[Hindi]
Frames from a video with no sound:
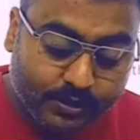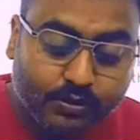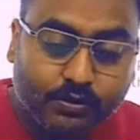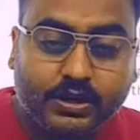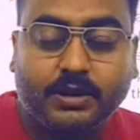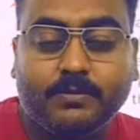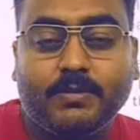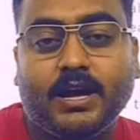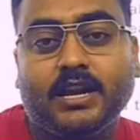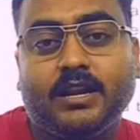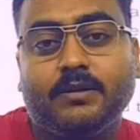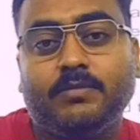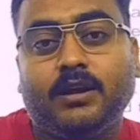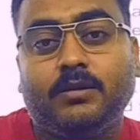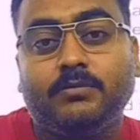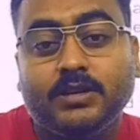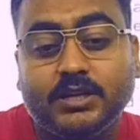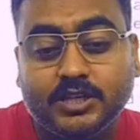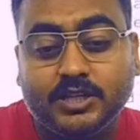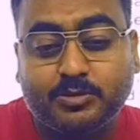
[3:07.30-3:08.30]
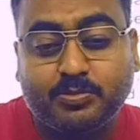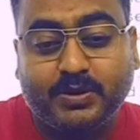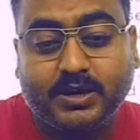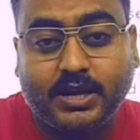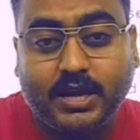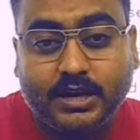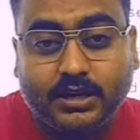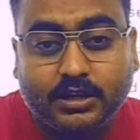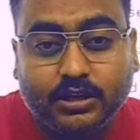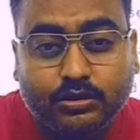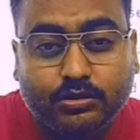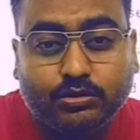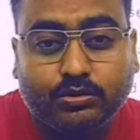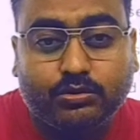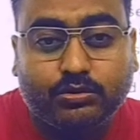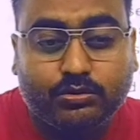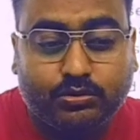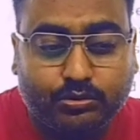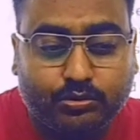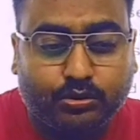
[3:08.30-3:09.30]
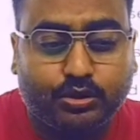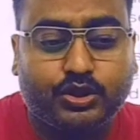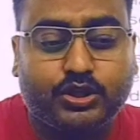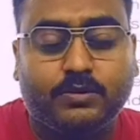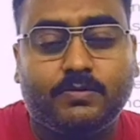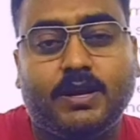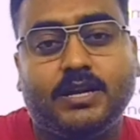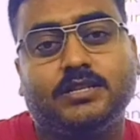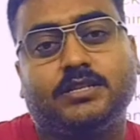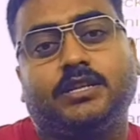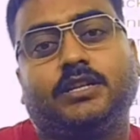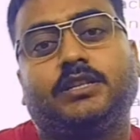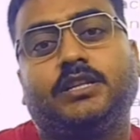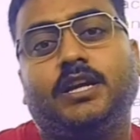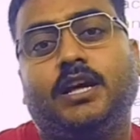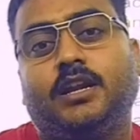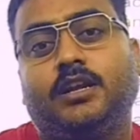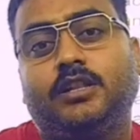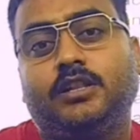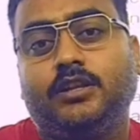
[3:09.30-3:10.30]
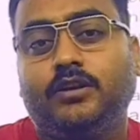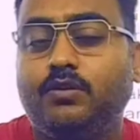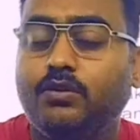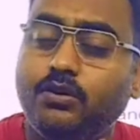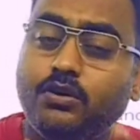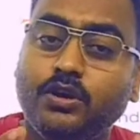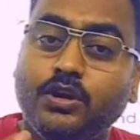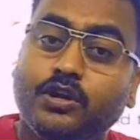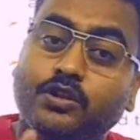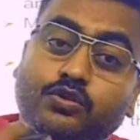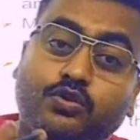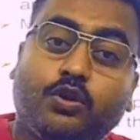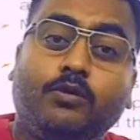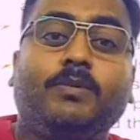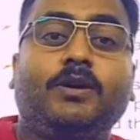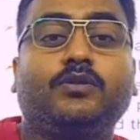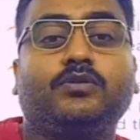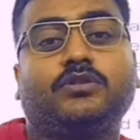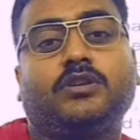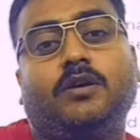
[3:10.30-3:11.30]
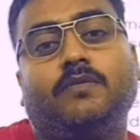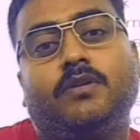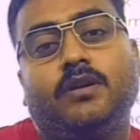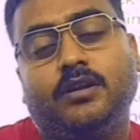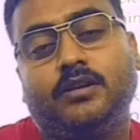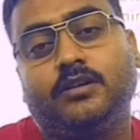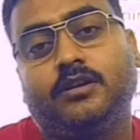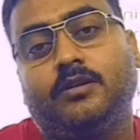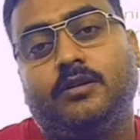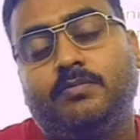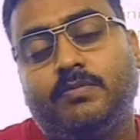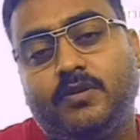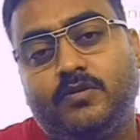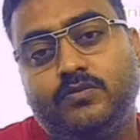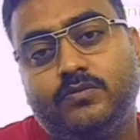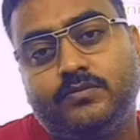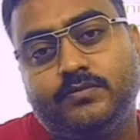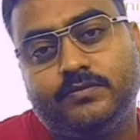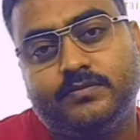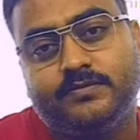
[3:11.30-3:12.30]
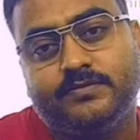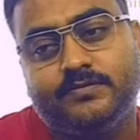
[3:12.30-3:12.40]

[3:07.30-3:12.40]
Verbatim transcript: बहनों के बारे में हम इस प्रकार की तुक्ष मानसिकता रखते हो तो मैं उसका वर्णन कर पाऊं